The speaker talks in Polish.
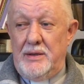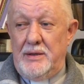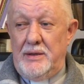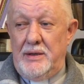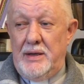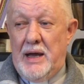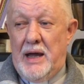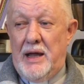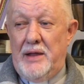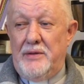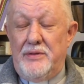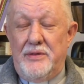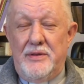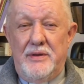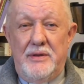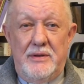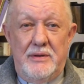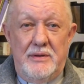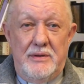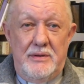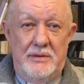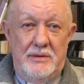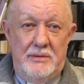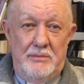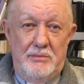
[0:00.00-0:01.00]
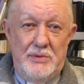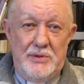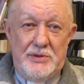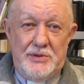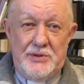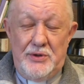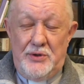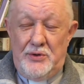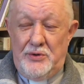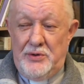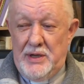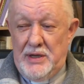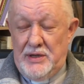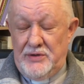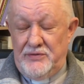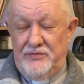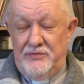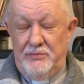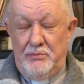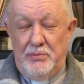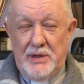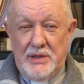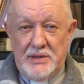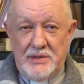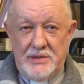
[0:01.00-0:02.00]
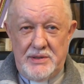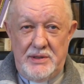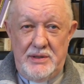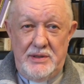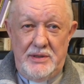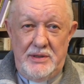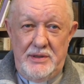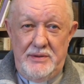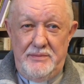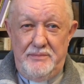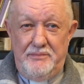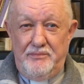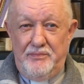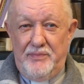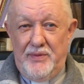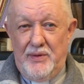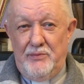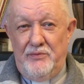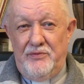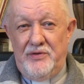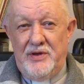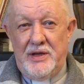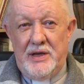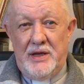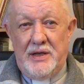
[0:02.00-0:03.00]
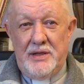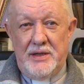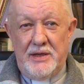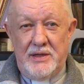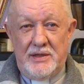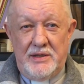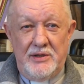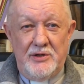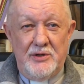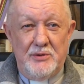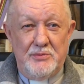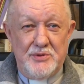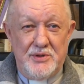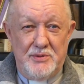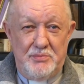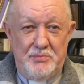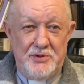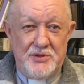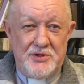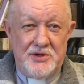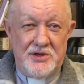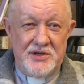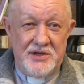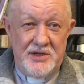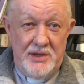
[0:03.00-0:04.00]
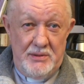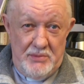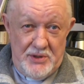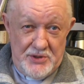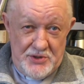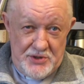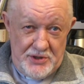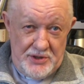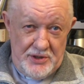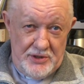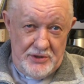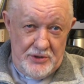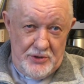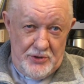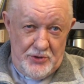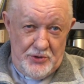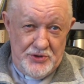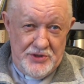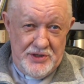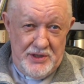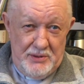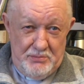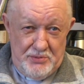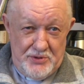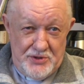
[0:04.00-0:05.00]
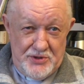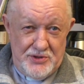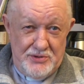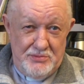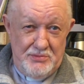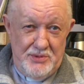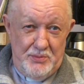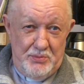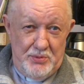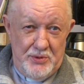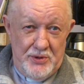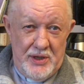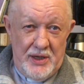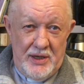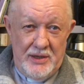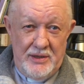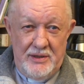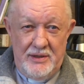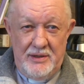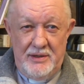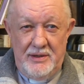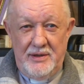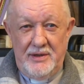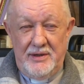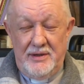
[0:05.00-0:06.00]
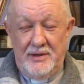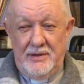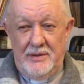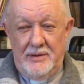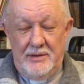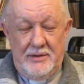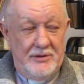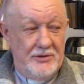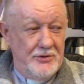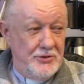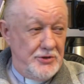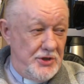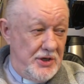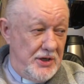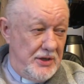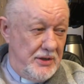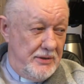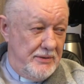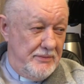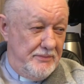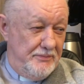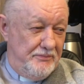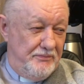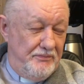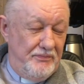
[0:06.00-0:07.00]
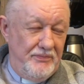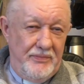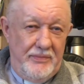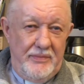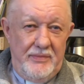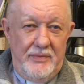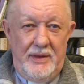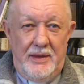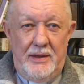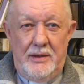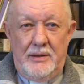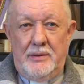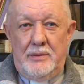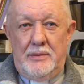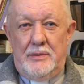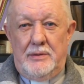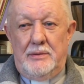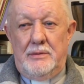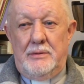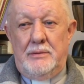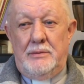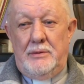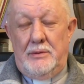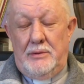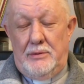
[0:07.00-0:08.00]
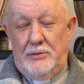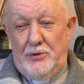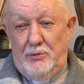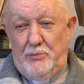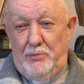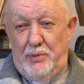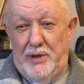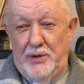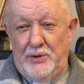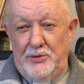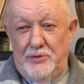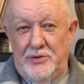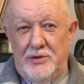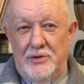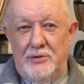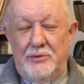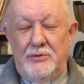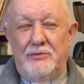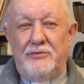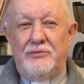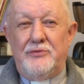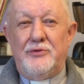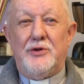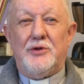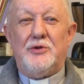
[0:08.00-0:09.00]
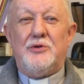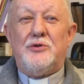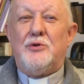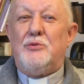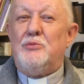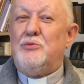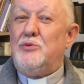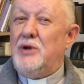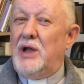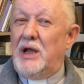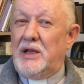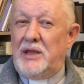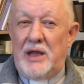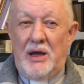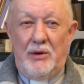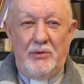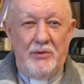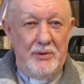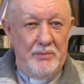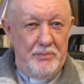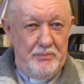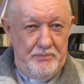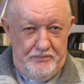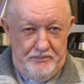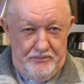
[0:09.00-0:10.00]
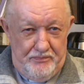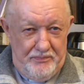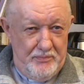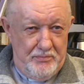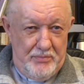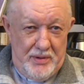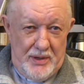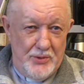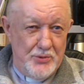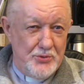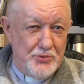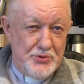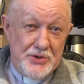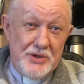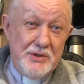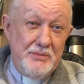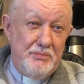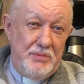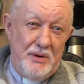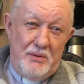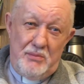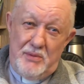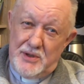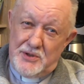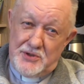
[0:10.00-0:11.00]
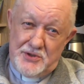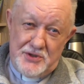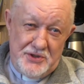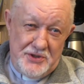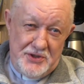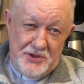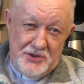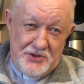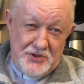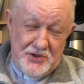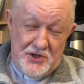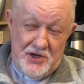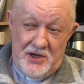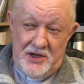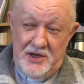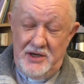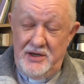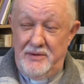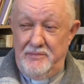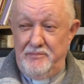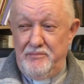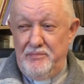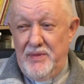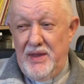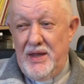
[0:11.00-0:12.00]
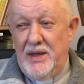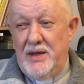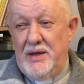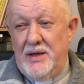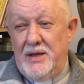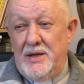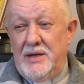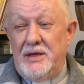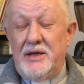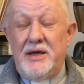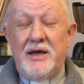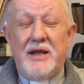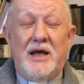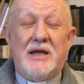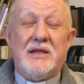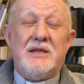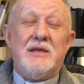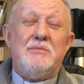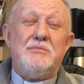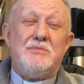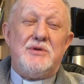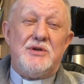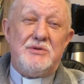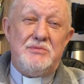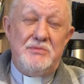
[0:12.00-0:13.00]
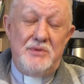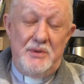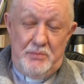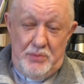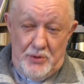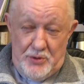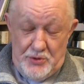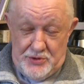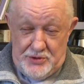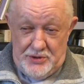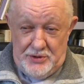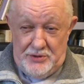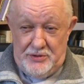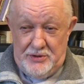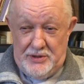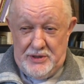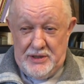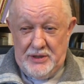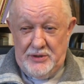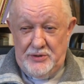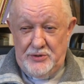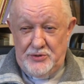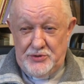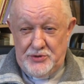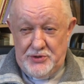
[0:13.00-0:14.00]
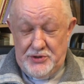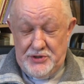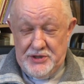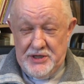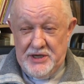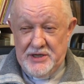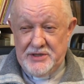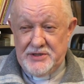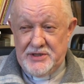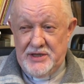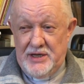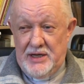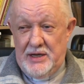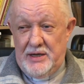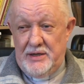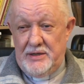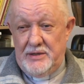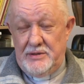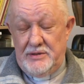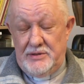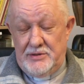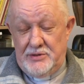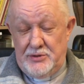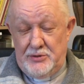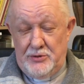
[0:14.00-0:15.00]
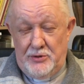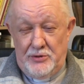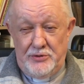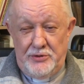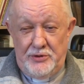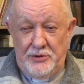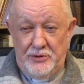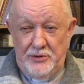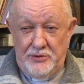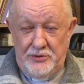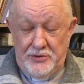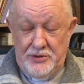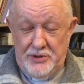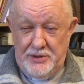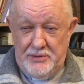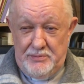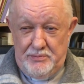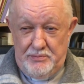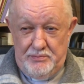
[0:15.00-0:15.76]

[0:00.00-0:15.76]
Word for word: Jan, misjonarz w Brazylii. Mówię, Janek, ty dobrze piszesz na maszynie, to chodź napiszesz mi podanie. Gdzie? No do palotynów. No to mu latały paluszki po maszynie, że hej. I razem żeśmy poszli do tegoż księdza, skądinąd